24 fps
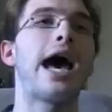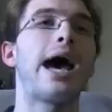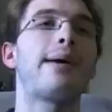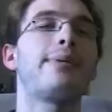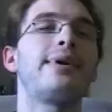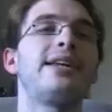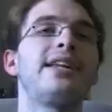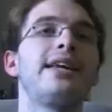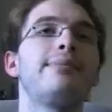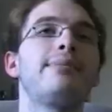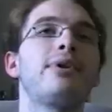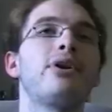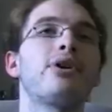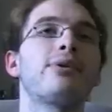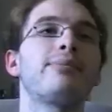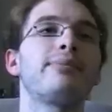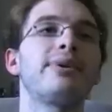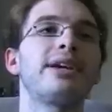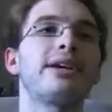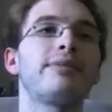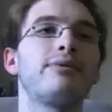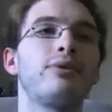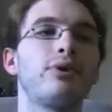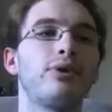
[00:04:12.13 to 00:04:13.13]
Aber in dem
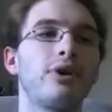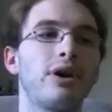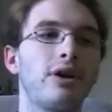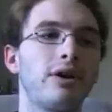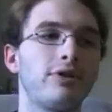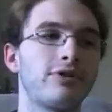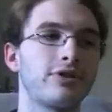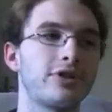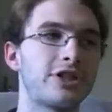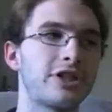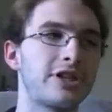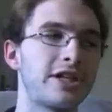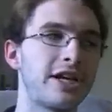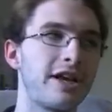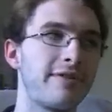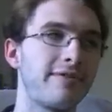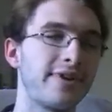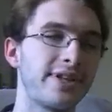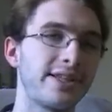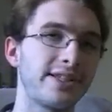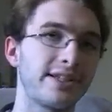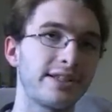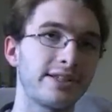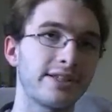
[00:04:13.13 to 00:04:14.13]
Augenblick, wo er auf
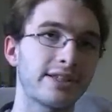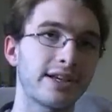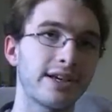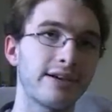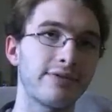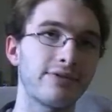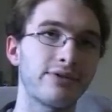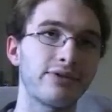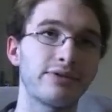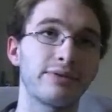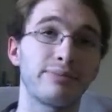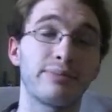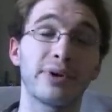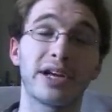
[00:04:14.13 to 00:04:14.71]
Schneewittchen trifft,